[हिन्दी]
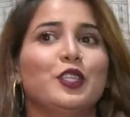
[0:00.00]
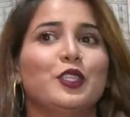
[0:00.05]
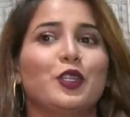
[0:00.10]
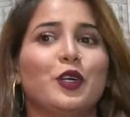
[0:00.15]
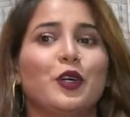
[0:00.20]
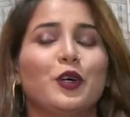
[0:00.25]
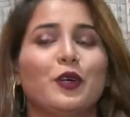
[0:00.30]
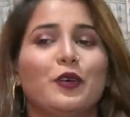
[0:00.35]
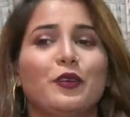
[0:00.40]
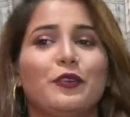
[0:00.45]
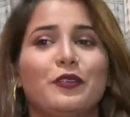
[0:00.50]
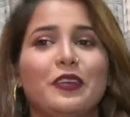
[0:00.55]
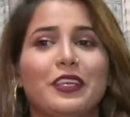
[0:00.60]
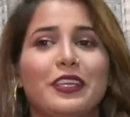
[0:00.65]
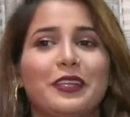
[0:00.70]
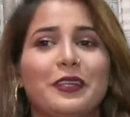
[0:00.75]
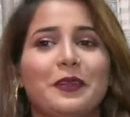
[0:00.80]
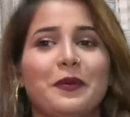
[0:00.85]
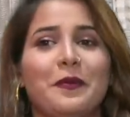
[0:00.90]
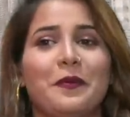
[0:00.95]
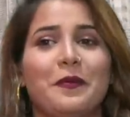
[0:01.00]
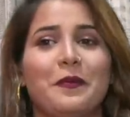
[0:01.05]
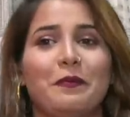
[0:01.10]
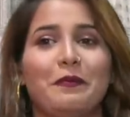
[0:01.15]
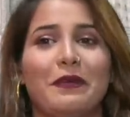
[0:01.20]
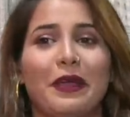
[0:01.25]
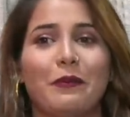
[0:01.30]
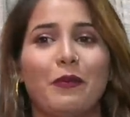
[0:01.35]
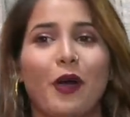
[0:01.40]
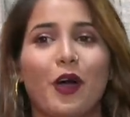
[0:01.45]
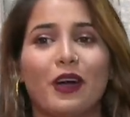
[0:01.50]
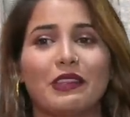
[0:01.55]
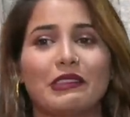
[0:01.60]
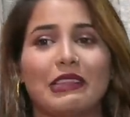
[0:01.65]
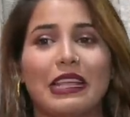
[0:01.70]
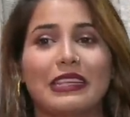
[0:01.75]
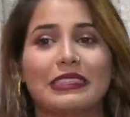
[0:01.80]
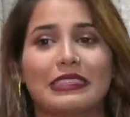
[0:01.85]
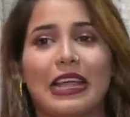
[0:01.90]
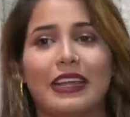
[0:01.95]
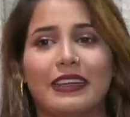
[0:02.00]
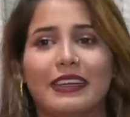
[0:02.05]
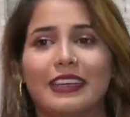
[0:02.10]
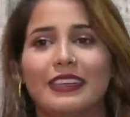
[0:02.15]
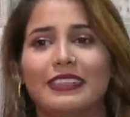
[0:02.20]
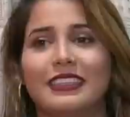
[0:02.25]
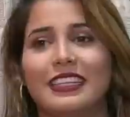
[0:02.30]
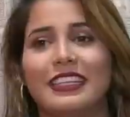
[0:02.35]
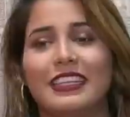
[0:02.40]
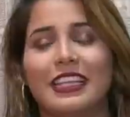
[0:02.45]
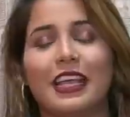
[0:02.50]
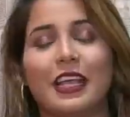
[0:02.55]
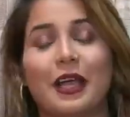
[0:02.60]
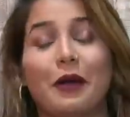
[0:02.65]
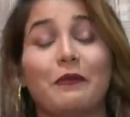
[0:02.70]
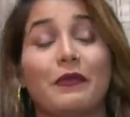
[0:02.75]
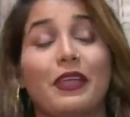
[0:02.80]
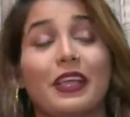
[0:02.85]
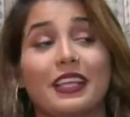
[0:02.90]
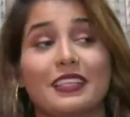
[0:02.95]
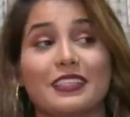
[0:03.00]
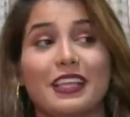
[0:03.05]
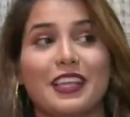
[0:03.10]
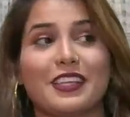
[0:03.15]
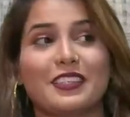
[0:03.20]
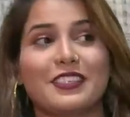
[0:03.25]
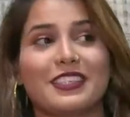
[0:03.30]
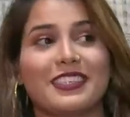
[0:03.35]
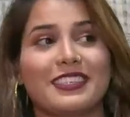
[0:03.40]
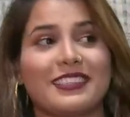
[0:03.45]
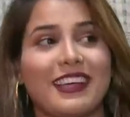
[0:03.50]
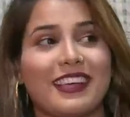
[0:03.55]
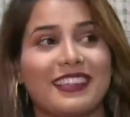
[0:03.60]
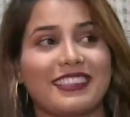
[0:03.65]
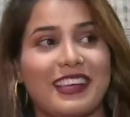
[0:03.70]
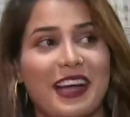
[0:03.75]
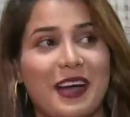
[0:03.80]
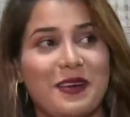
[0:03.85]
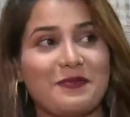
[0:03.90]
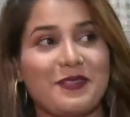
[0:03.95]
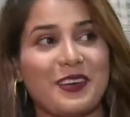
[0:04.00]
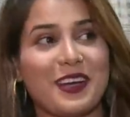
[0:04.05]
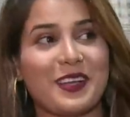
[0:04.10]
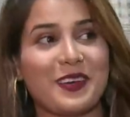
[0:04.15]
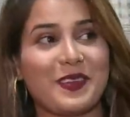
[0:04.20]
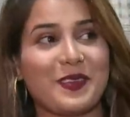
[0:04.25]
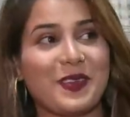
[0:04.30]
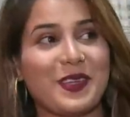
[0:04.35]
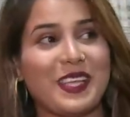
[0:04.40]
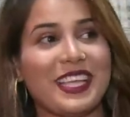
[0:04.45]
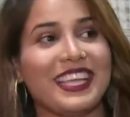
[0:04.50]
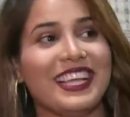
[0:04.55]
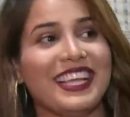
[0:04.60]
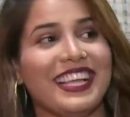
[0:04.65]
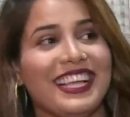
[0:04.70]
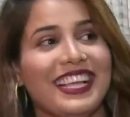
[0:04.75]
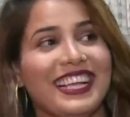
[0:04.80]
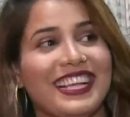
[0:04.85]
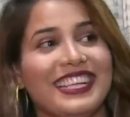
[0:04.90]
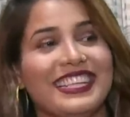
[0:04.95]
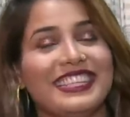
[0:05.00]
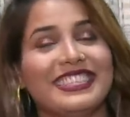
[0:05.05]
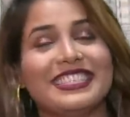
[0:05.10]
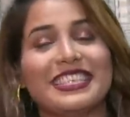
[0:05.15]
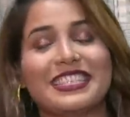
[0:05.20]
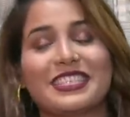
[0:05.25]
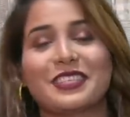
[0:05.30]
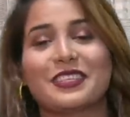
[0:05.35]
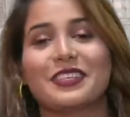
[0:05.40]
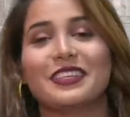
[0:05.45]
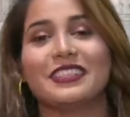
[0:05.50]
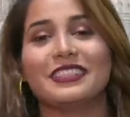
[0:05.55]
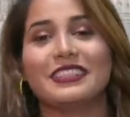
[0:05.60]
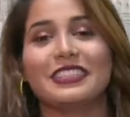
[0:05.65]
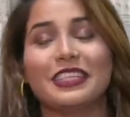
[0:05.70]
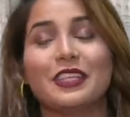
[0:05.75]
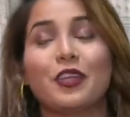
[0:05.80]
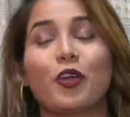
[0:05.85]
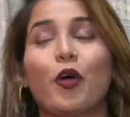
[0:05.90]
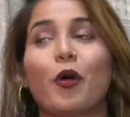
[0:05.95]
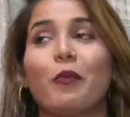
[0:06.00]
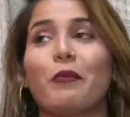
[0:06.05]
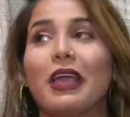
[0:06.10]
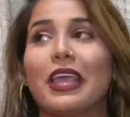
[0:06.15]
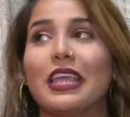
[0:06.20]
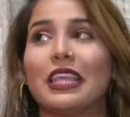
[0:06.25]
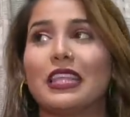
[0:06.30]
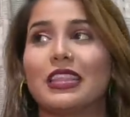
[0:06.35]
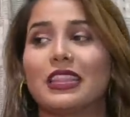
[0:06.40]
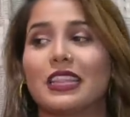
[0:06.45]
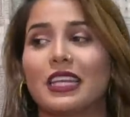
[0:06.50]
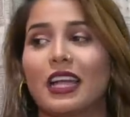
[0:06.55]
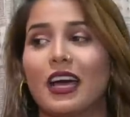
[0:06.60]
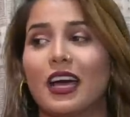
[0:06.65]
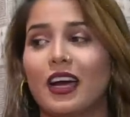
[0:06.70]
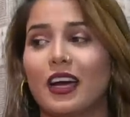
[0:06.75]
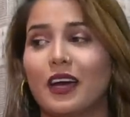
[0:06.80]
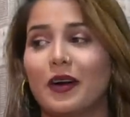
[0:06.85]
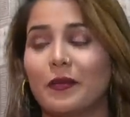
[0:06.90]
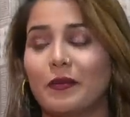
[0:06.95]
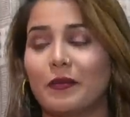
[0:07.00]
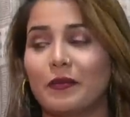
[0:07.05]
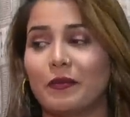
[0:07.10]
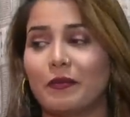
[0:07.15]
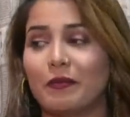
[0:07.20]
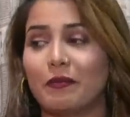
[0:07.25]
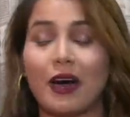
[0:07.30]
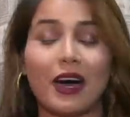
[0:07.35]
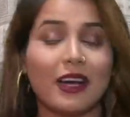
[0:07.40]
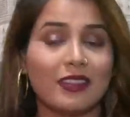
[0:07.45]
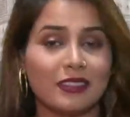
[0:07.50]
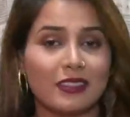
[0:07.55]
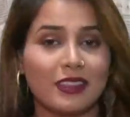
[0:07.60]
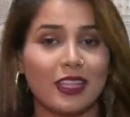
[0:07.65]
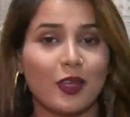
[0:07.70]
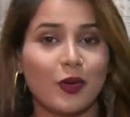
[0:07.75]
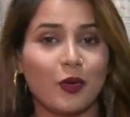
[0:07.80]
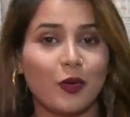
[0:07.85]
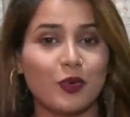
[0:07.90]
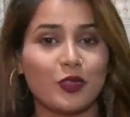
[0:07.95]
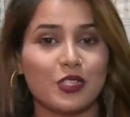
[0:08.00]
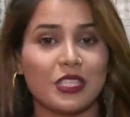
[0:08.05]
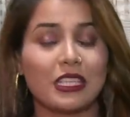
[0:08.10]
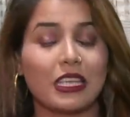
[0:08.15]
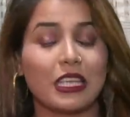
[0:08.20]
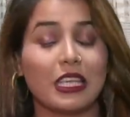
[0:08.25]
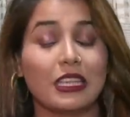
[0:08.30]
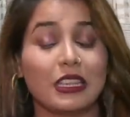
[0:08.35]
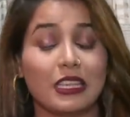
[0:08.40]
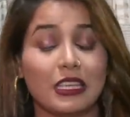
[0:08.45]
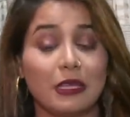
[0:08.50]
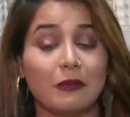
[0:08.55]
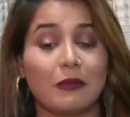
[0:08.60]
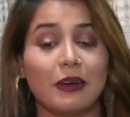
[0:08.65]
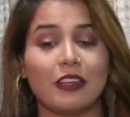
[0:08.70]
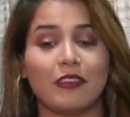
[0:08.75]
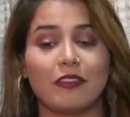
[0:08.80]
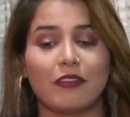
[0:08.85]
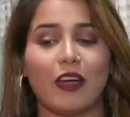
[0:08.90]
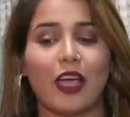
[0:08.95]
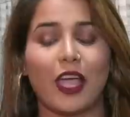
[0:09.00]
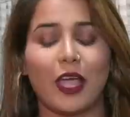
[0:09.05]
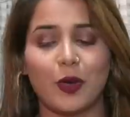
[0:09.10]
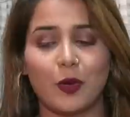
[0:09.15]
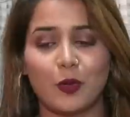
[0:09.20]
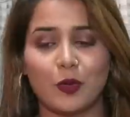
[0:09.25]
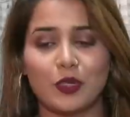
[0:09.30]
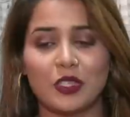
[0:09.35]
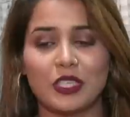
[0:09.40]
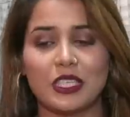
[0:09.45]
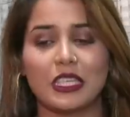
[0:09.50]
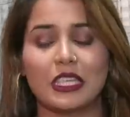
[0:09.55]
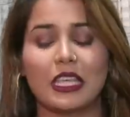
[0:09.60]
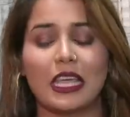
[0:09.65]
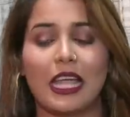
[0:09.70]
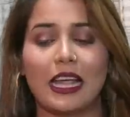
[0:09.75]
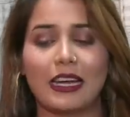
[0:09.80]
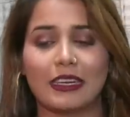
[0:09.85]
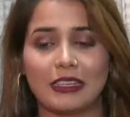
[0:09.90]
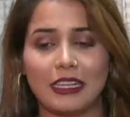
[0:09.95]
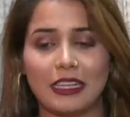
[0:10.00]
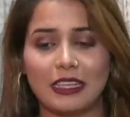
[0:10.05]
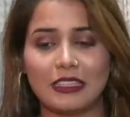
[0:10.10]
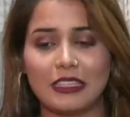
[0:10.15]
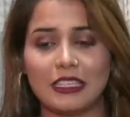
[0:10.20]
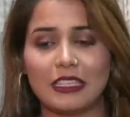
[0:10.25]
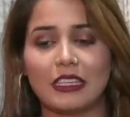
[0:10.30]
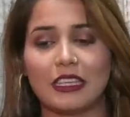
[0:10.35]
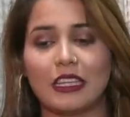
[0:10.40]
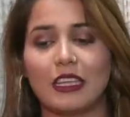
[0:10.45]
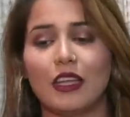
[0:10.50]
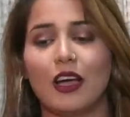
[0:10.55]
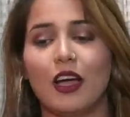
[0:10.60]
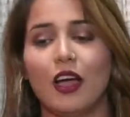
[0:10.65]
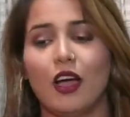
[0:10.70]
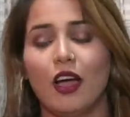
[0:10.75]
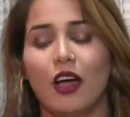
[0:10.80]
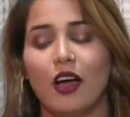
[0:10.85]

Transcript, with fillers: तो फिर मैं बहुत एक्साइटेड थी कि कब मैं खेसारी जी के साथ काम करूँगी जिस जिनको मैं इतना मानती हूँ जिनकी इतनी बड़ी फ़ैन हूँ जिनकी एक्टिंग जिनकी आ,